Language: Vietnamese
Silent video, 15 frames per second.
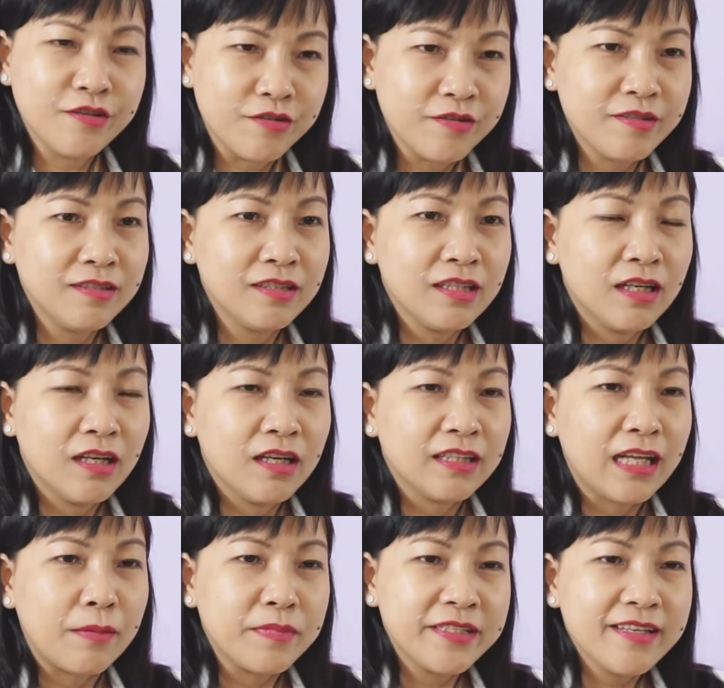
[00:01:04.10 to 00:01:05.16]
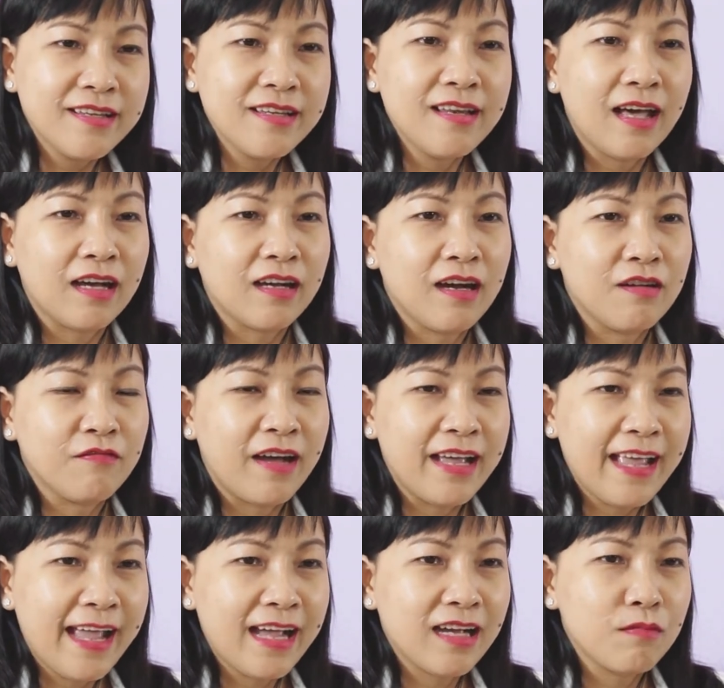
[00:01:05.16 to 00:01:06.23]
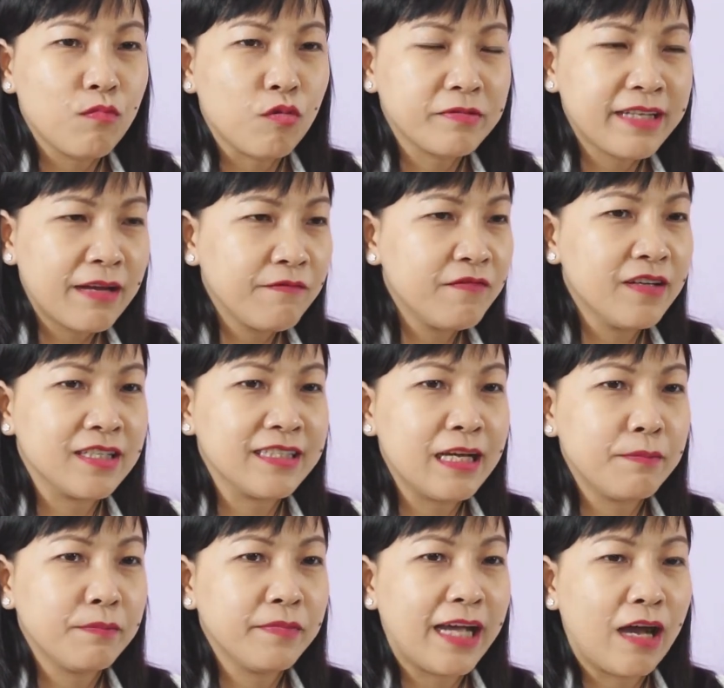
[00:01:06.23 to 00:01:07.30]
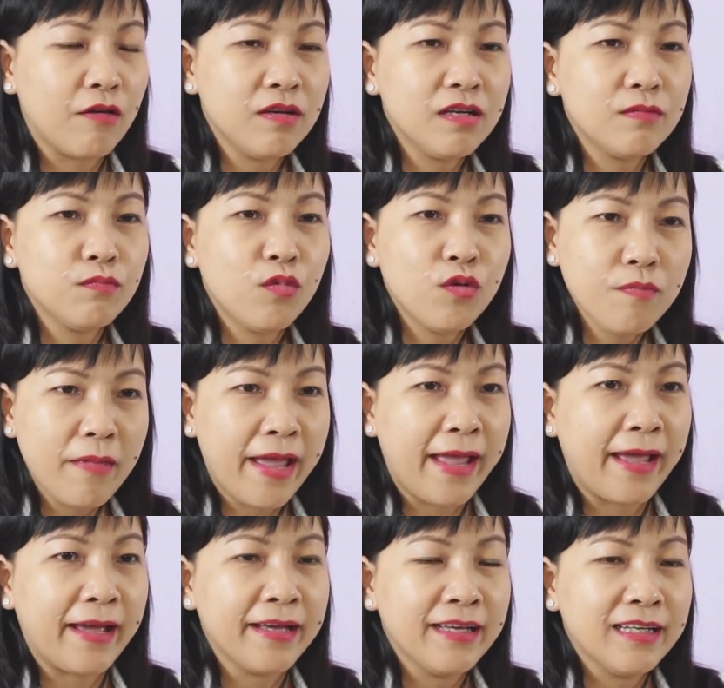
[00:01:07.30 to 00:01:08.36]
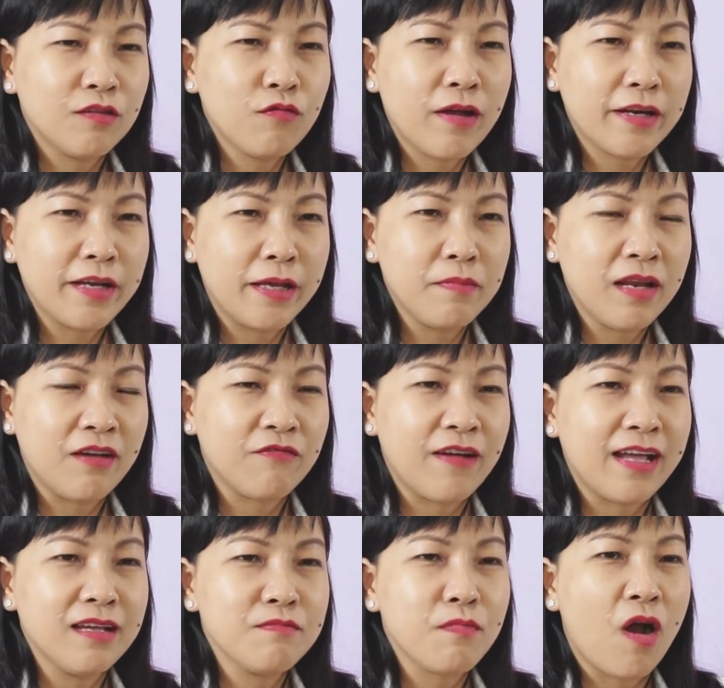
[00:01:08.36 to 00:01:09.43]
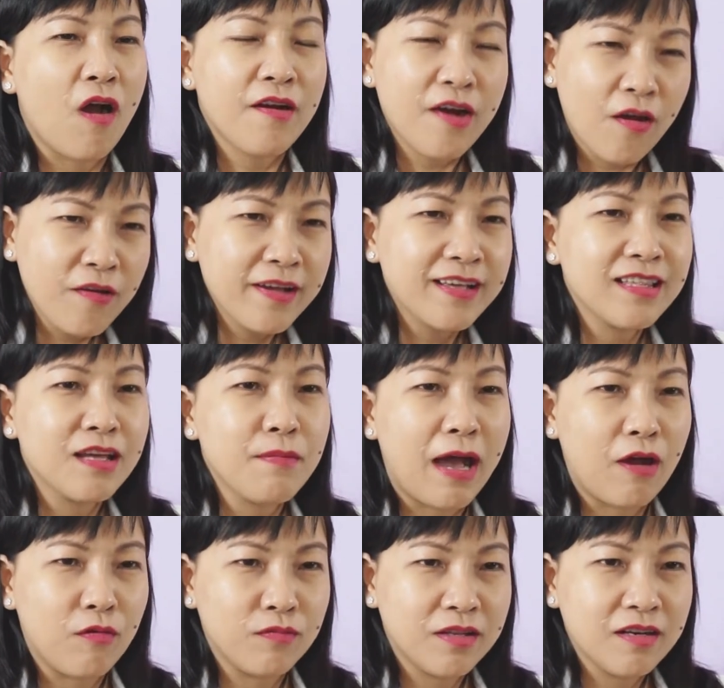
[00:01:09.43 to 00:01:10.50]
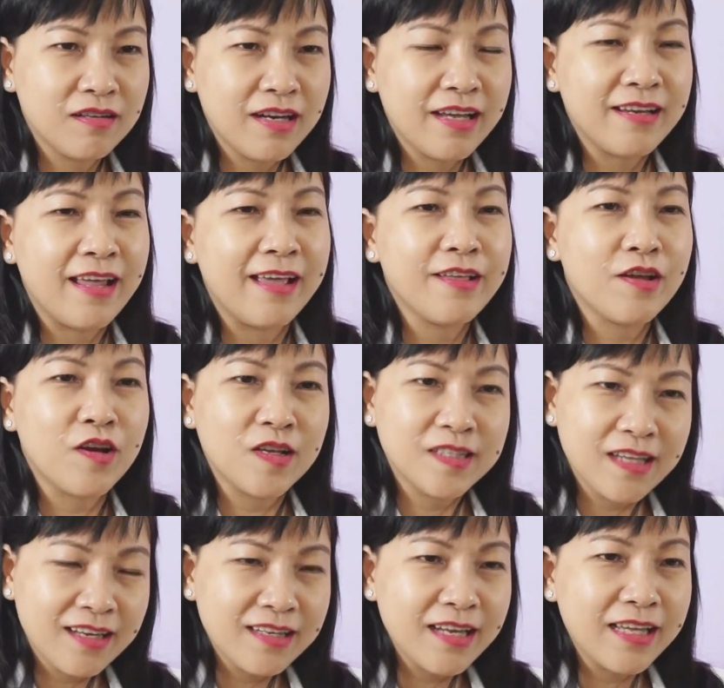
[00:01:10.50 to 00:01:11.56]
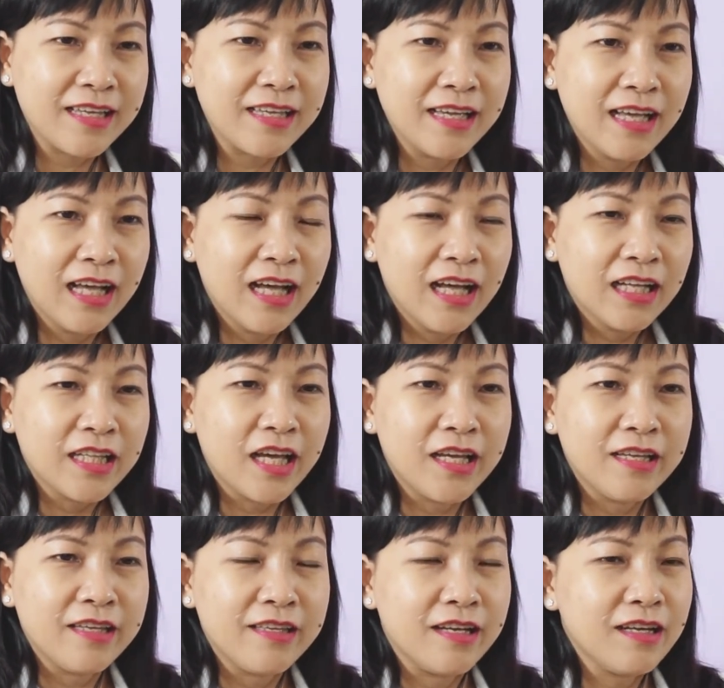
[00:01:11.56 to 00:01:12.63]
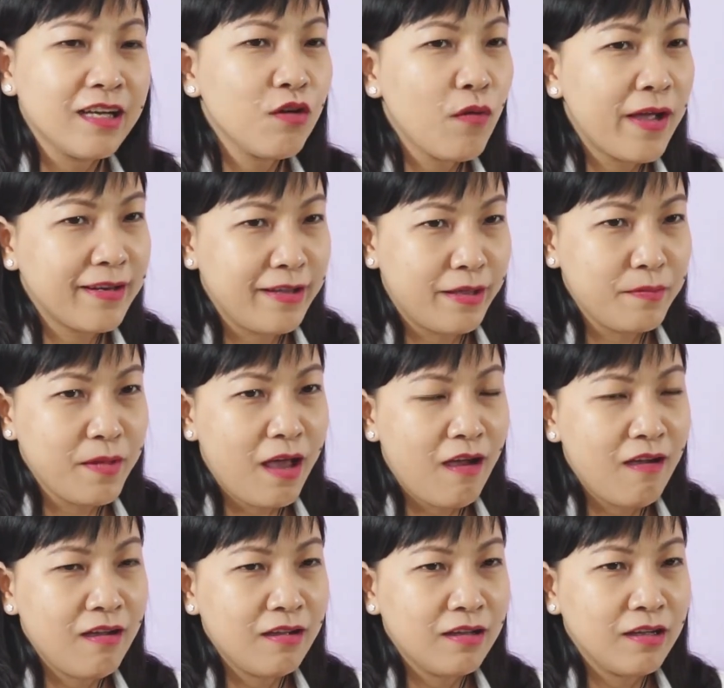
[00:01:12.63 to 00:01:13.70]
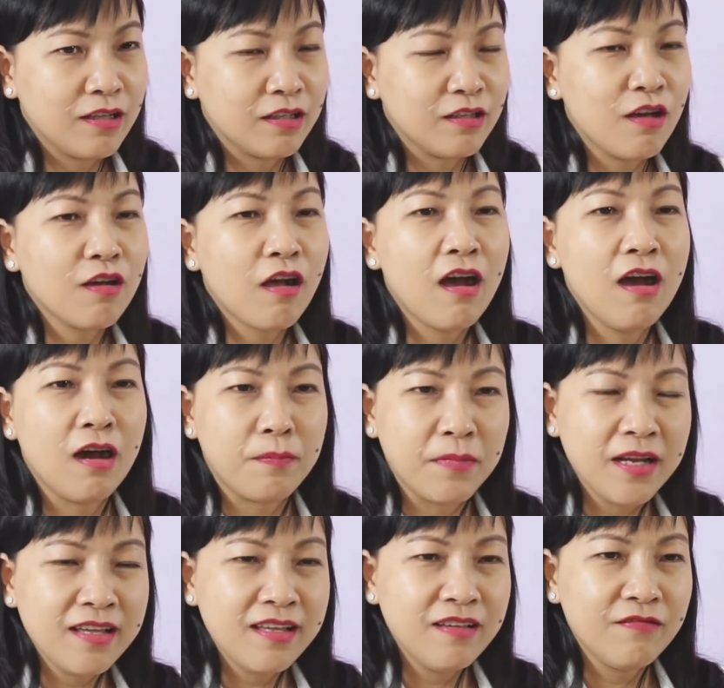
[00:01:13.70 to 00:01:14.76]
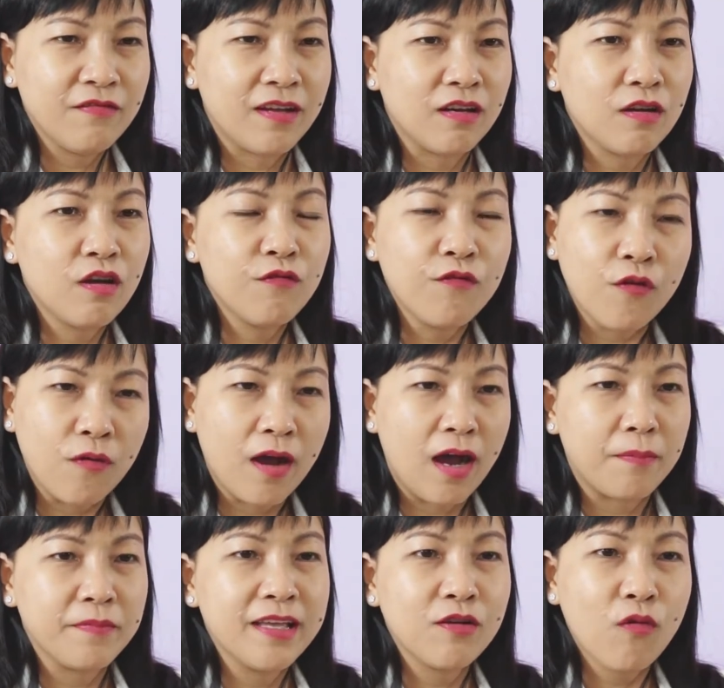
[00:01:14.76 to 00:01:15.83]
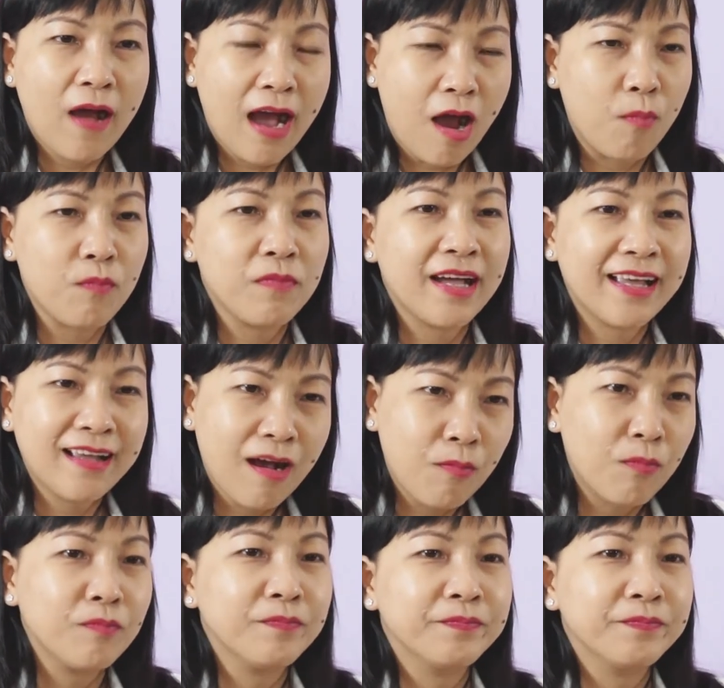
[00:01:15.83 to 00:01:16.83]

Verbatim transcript: dưỡng thậm chí là cần phải ăn 100% gạo lứt muối mè cái quan điểm là phải bỏ đói cái tế bào ung thư đi để cho nó chết đi thì những cái quan điểm đó nó có hợp lý và nó có phù hợp với khoa học hay không